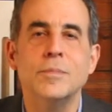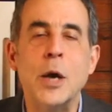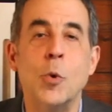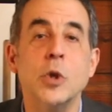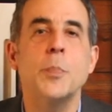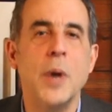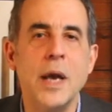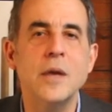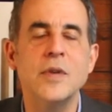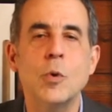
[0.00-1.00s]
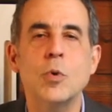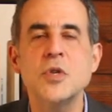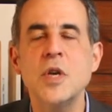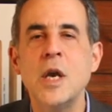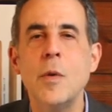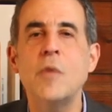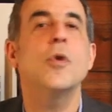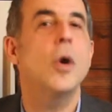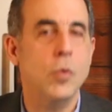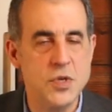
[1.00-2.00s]
pergunta para ele se ele conseguiu. Ele
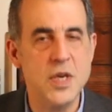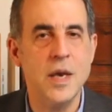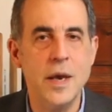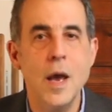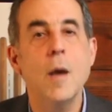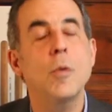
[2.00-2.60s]
falou: oh, consegui,